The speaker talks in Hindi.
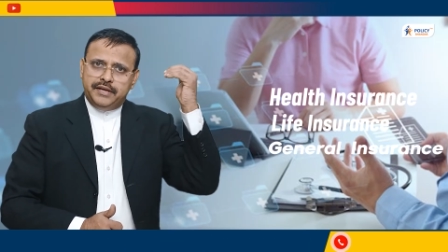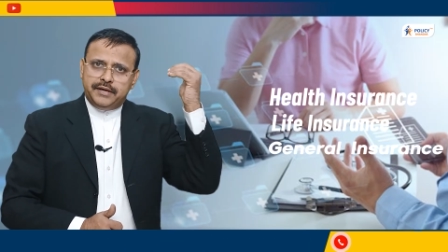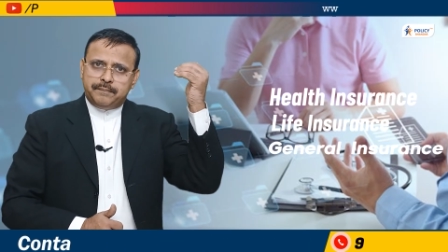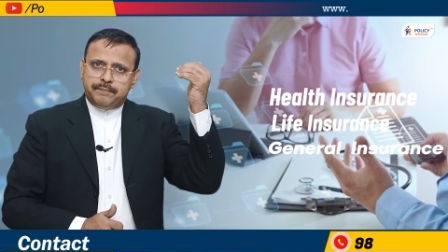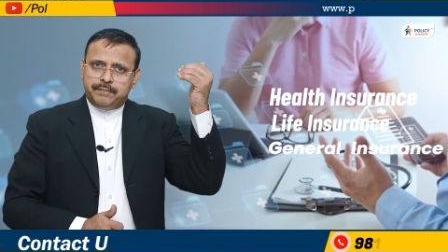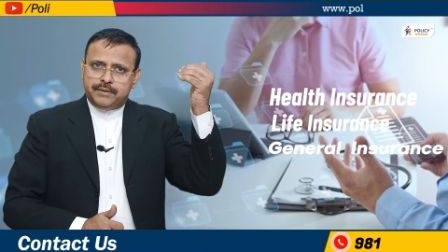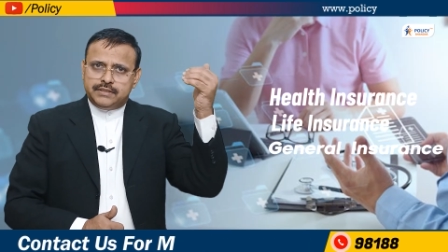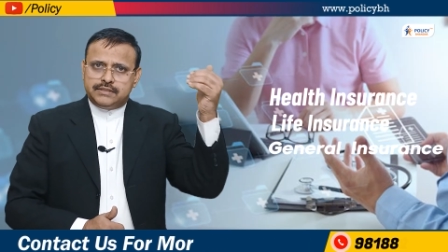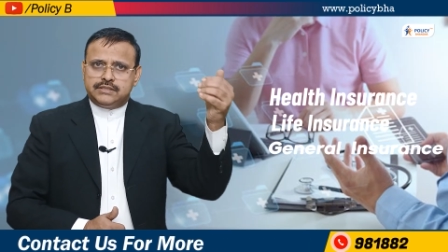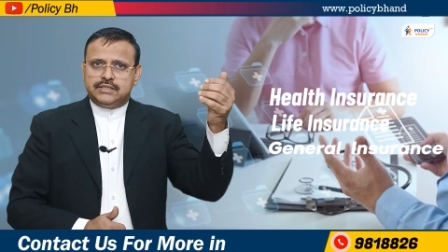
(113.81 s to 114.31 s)

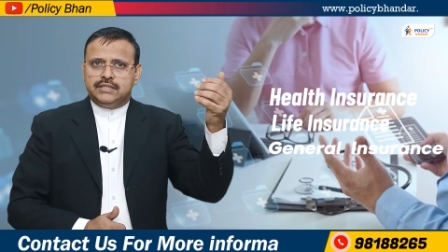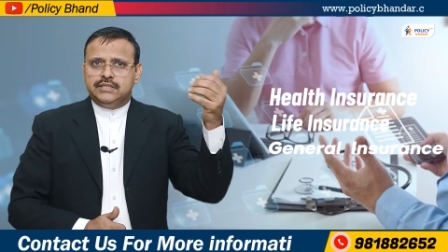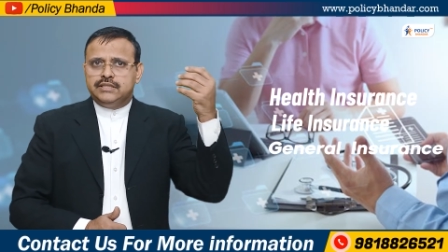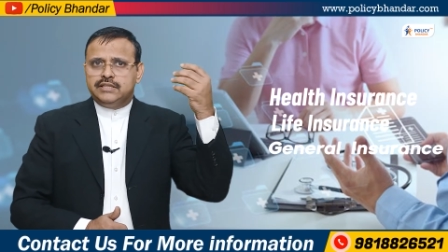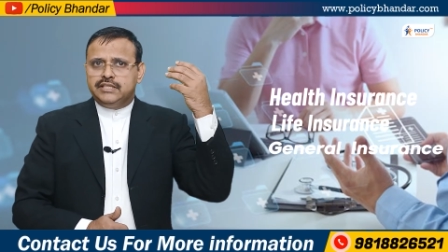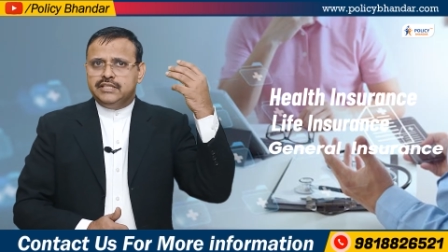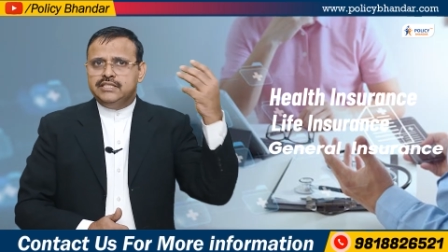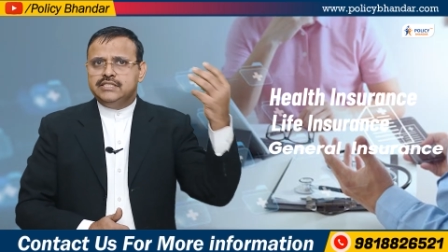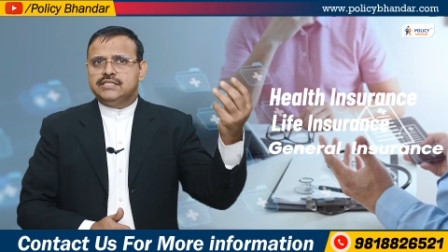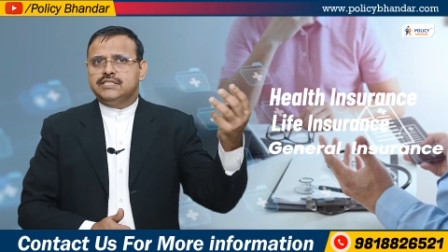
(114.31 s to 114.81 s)
एक पर्सन
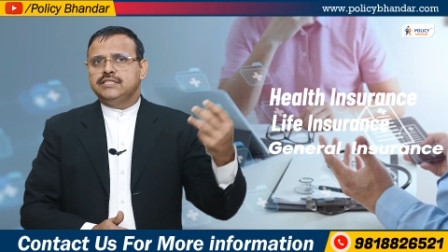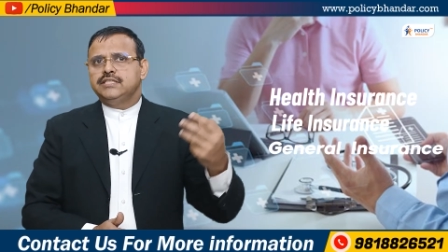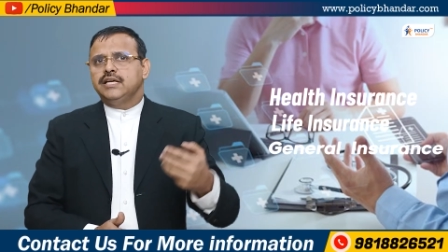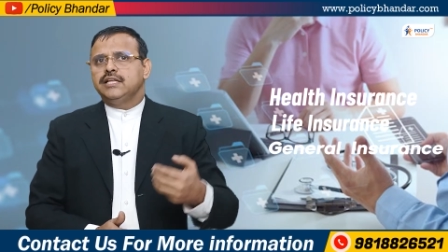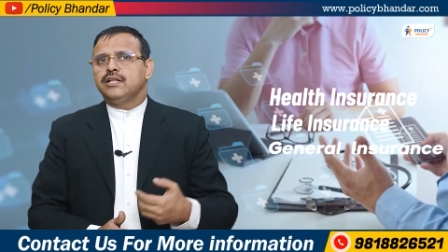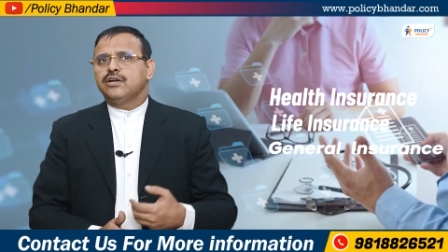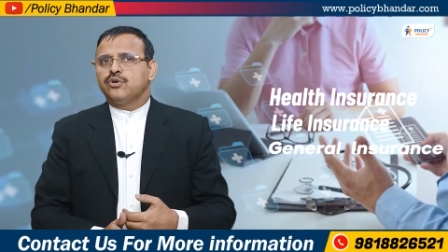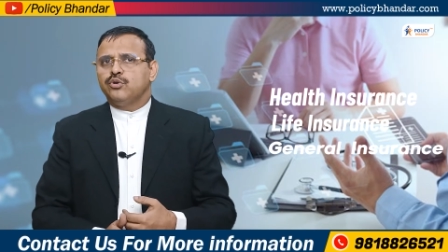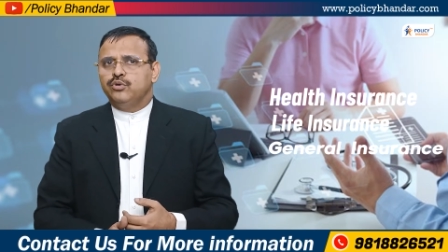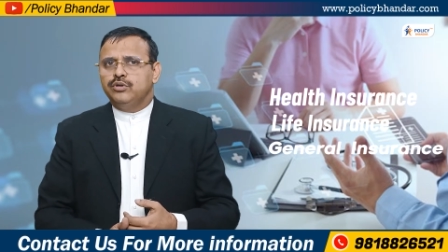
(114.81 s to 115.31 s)
तीन से
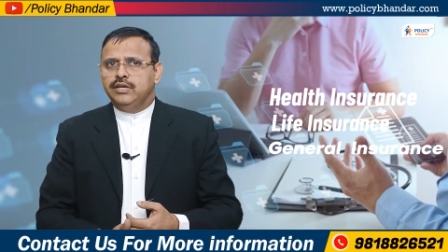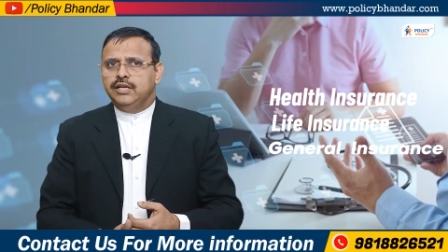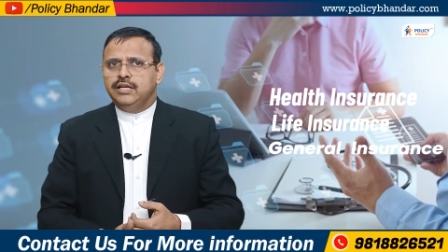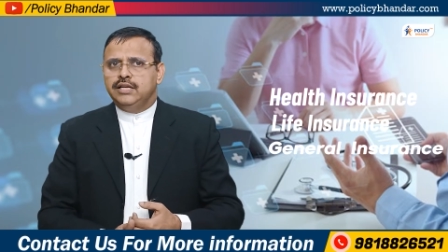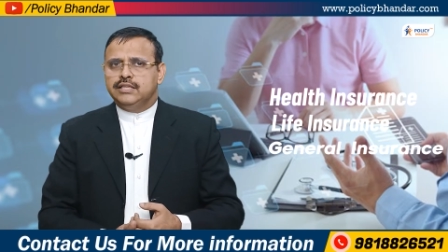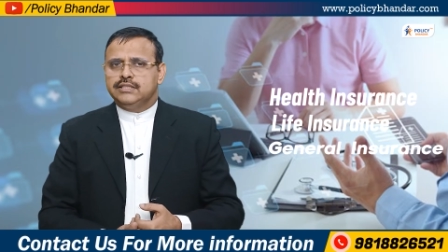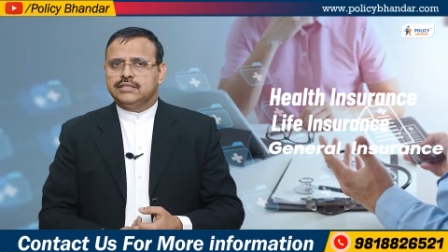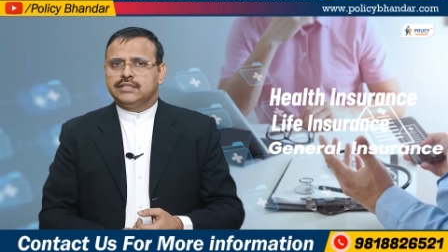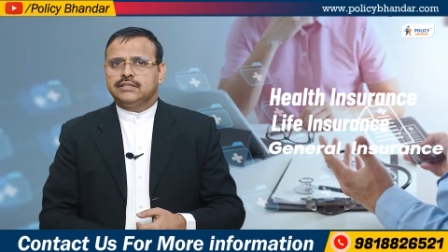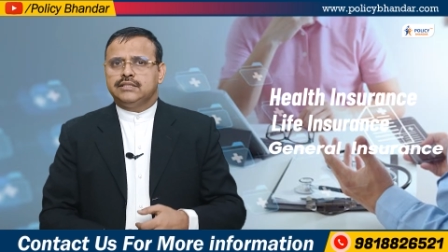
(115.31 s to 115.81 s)
ज्यादा कोड नहीं
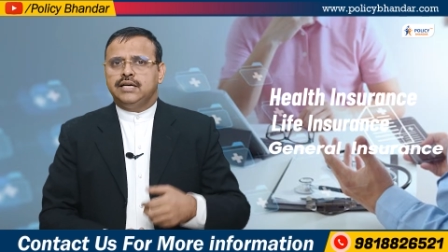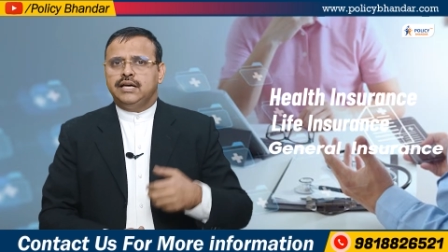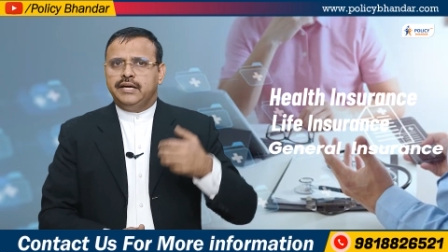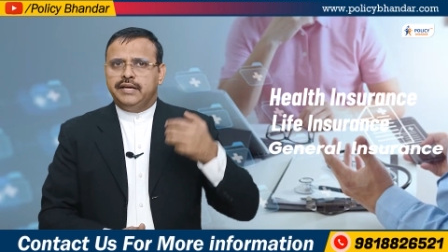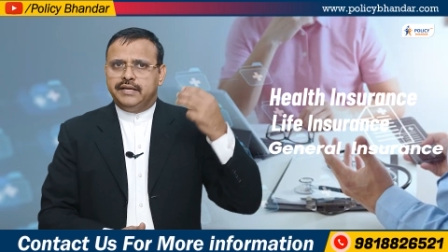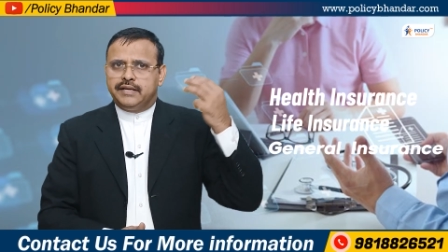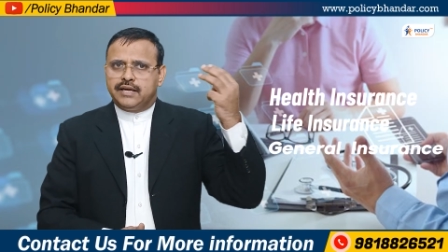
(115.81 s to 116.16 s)
ले सकता